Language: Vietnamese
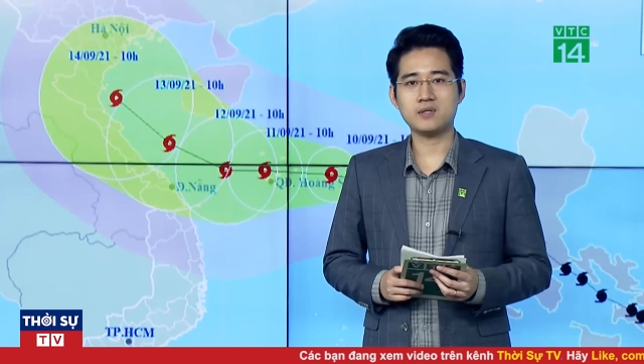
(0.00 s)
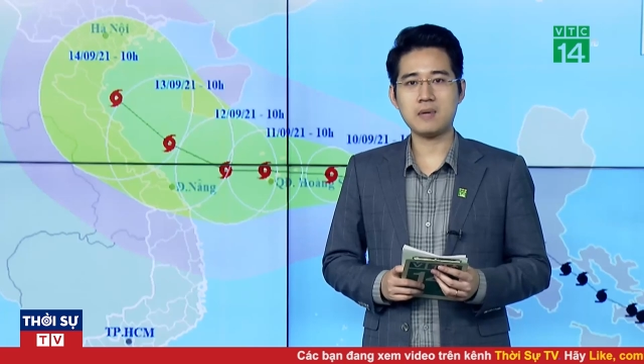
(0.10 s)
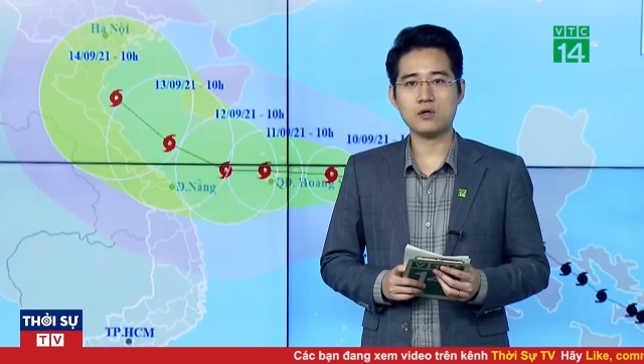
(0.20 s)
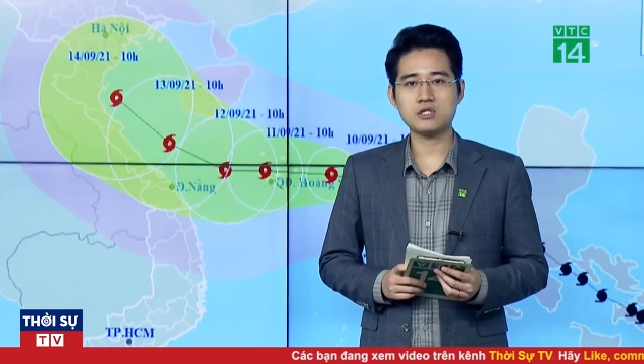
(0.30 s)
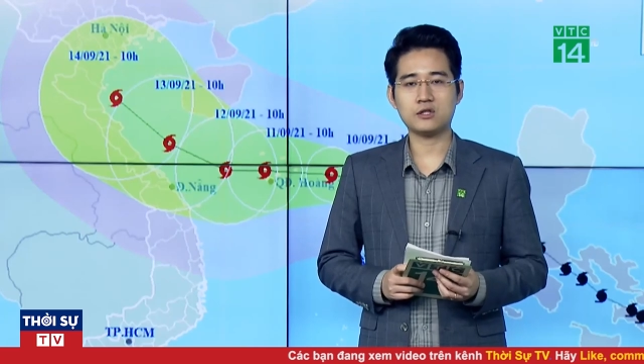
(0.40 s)
với
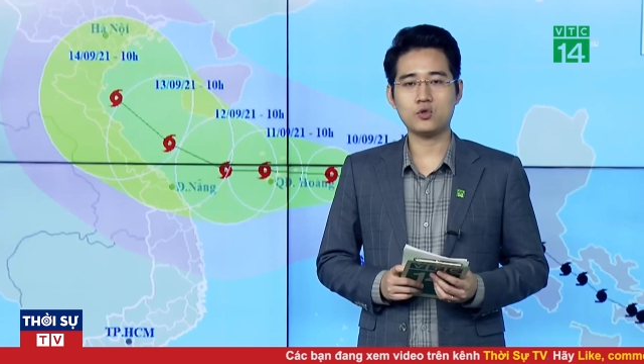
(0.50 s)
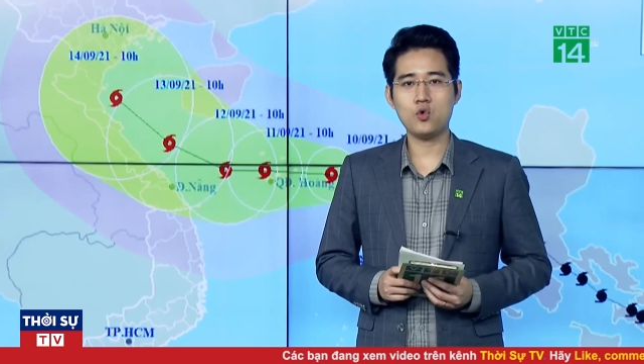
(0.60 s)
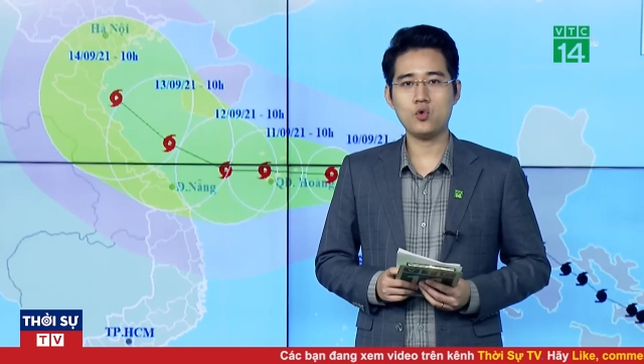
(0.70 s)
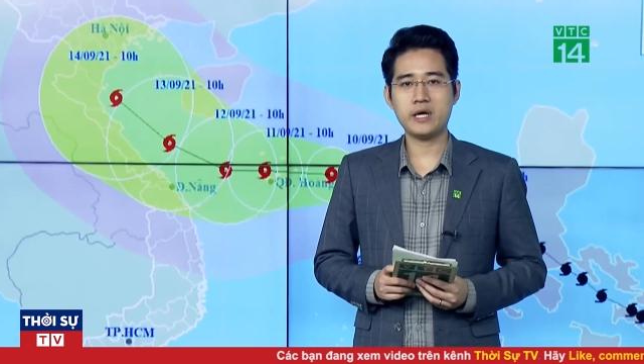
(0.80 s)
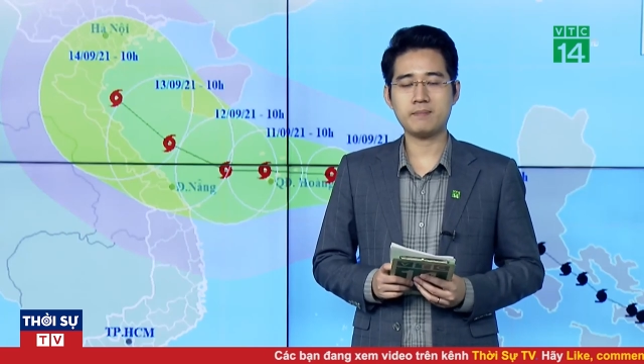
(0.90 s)
bão
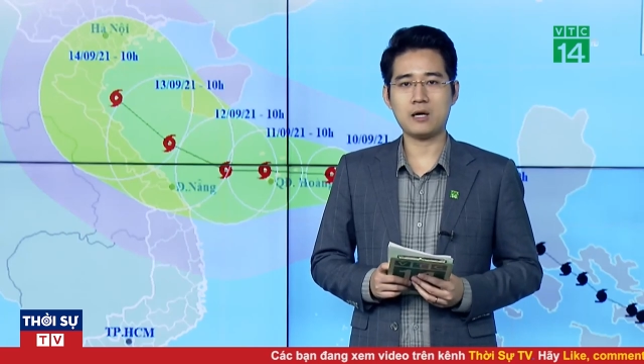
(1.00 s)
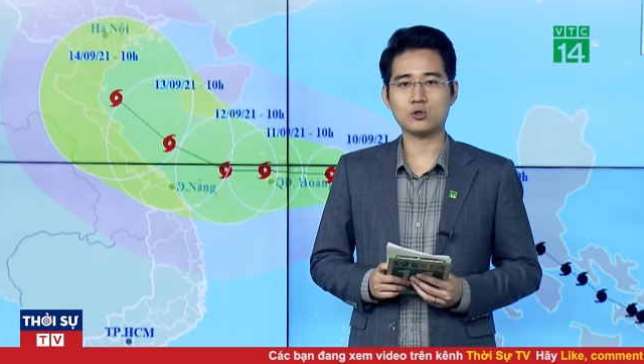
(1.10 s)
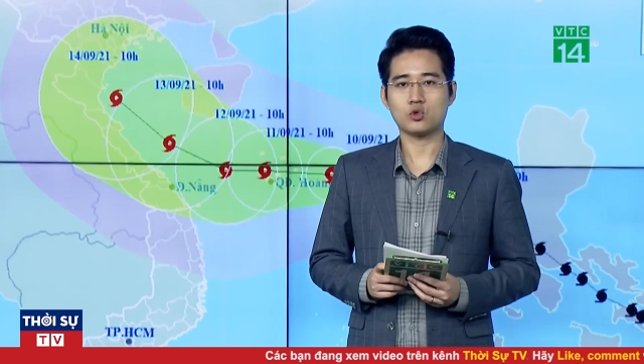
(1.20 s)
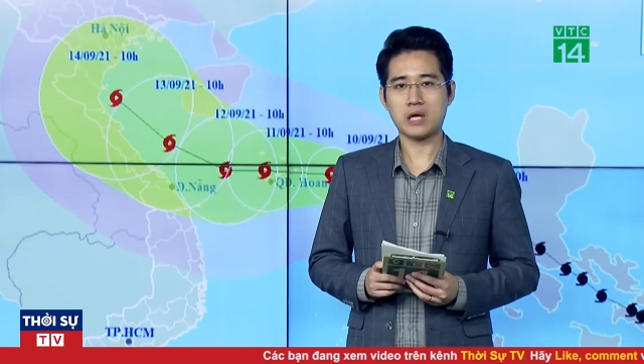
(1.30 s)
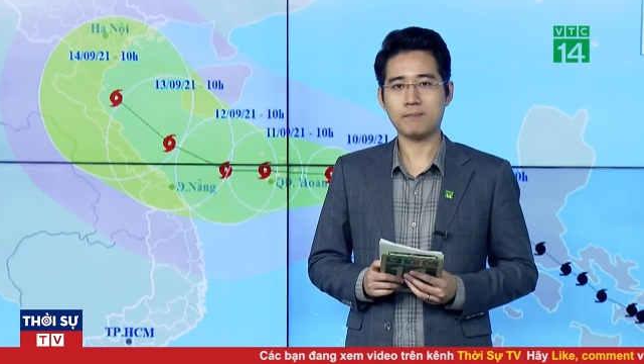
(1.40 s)
Chanthu nên bão
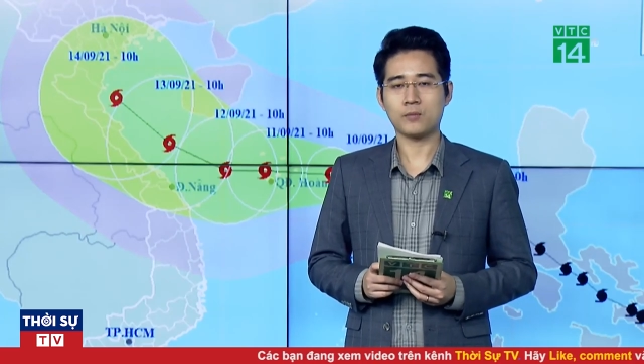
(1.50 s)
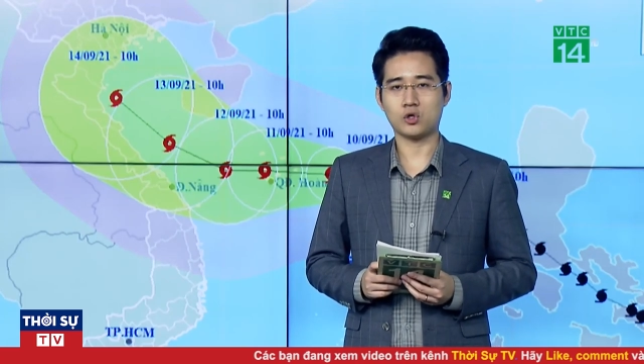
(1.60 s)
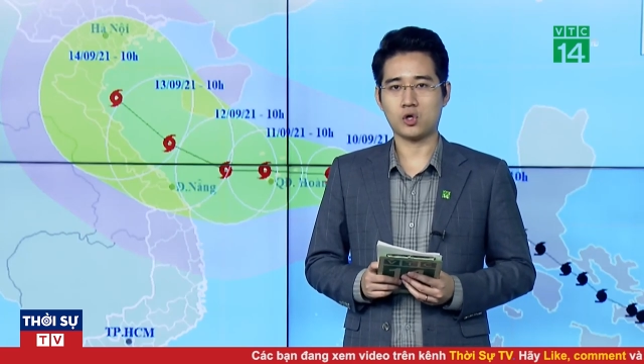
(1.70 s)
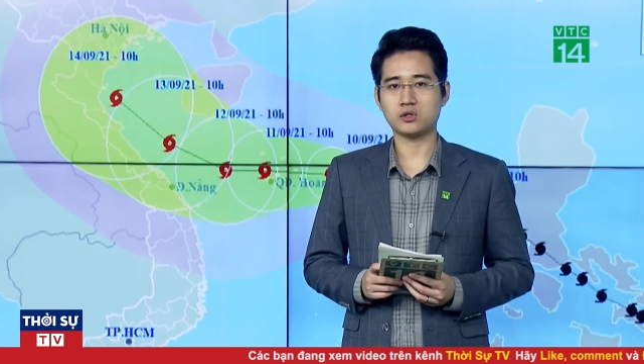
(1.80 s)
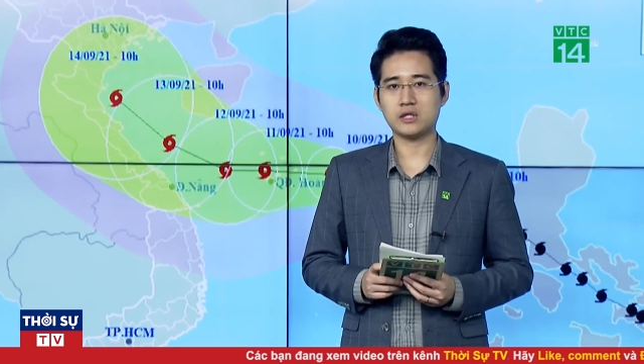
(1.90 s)
số năm
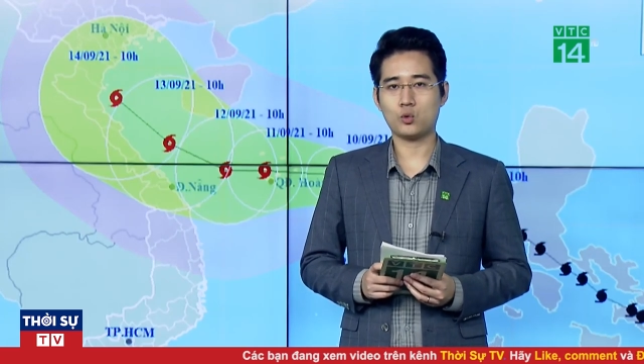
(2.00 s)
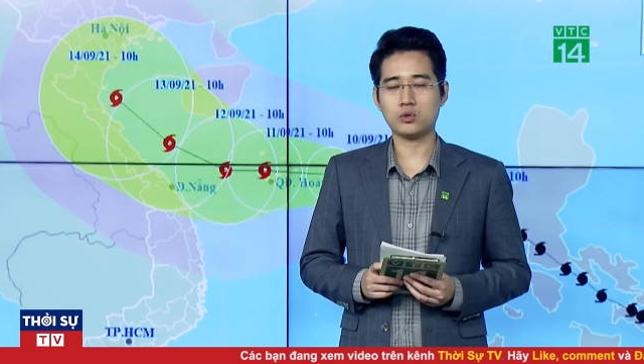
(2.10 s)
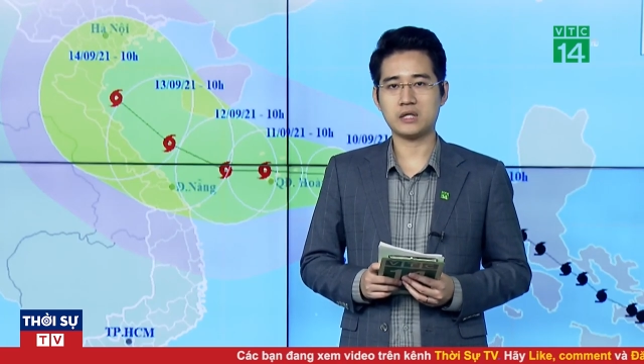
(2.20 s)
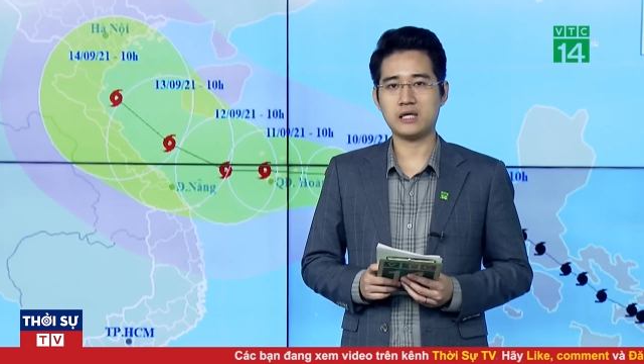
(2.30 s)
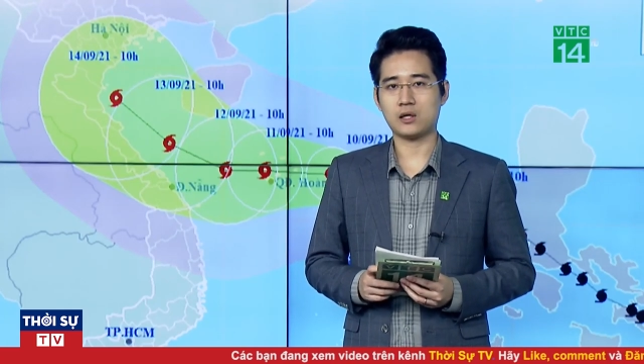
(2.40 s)
còn có tên
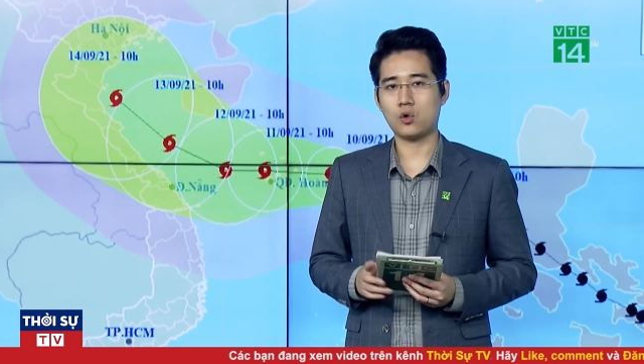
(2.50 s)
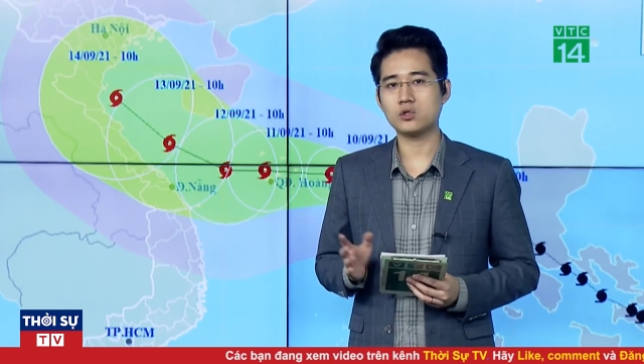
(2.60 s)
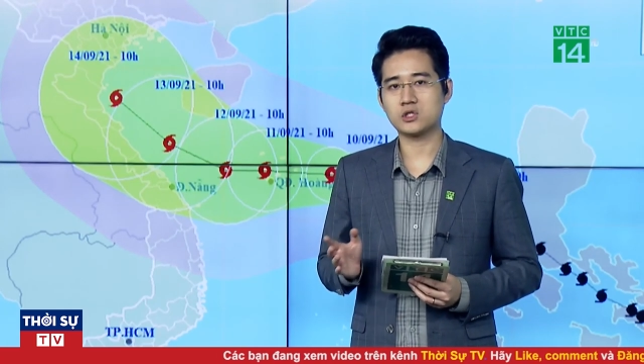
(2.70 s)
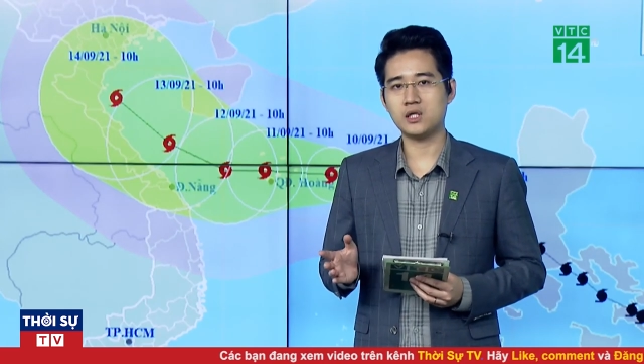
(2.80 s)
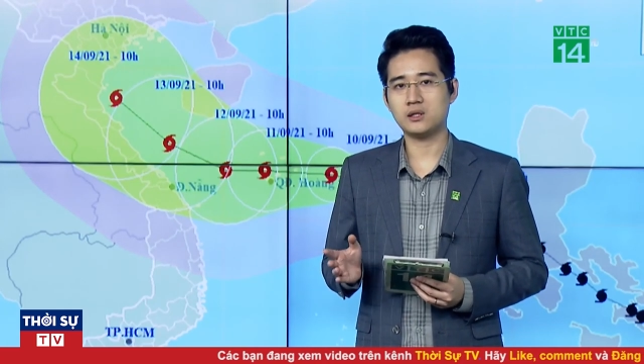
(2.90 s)
quốc tế là
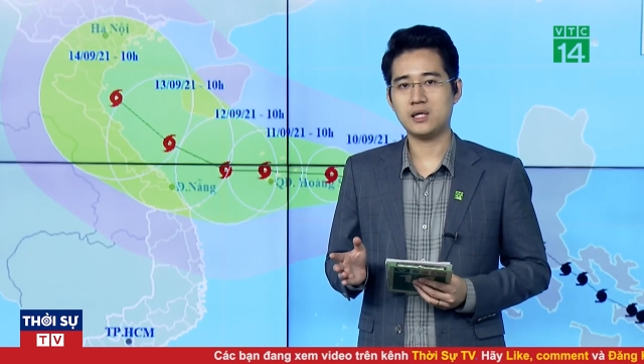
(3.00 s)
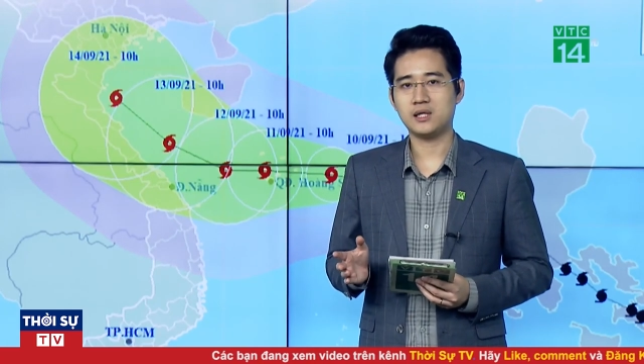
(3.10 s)
Côn Sơn